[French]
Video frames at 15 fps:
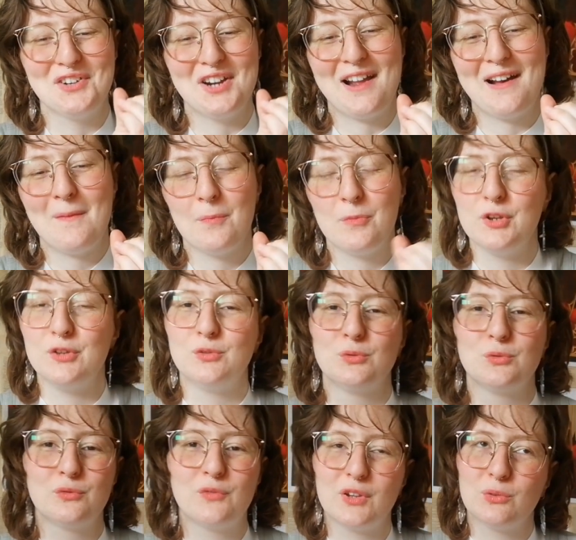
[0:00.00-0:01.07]
voilà. Et de
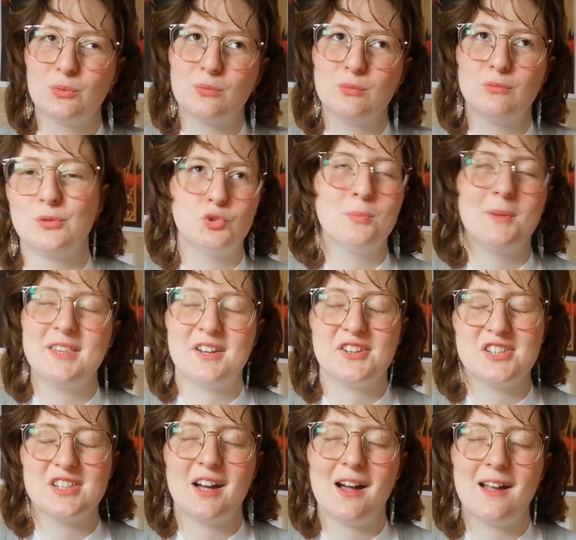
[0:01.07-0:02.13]
toute façon, de manière
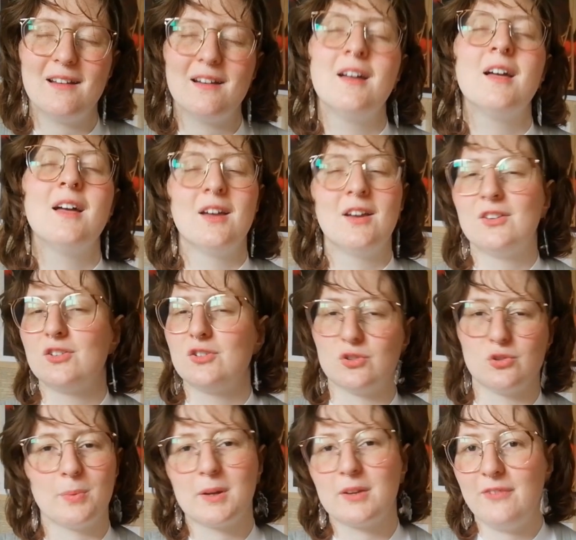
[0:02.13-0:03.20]
générale,
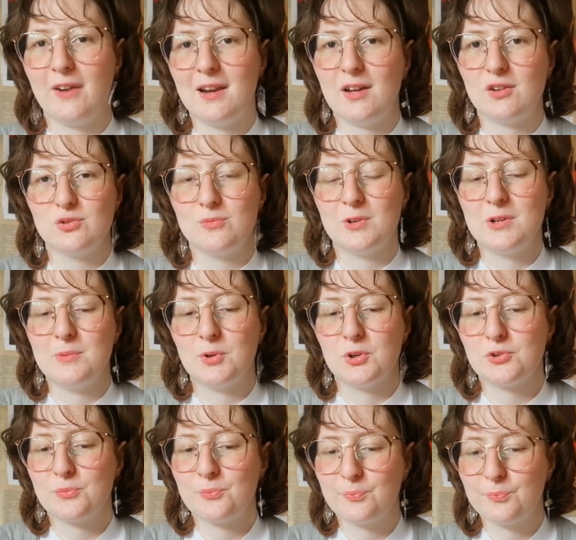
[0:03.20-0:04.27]
je préfère largement les
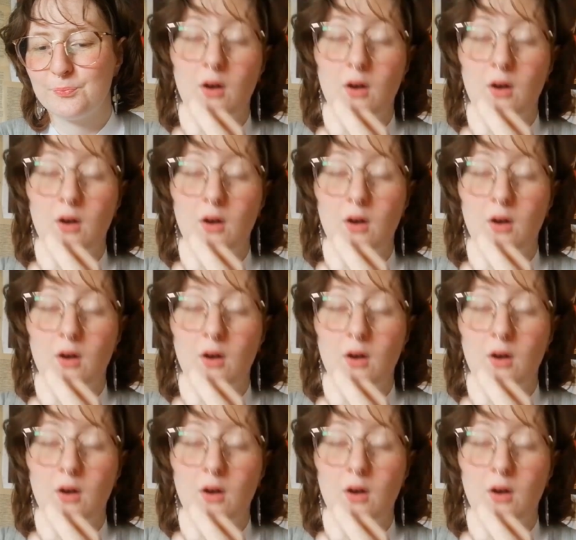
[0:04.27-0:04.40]
poches.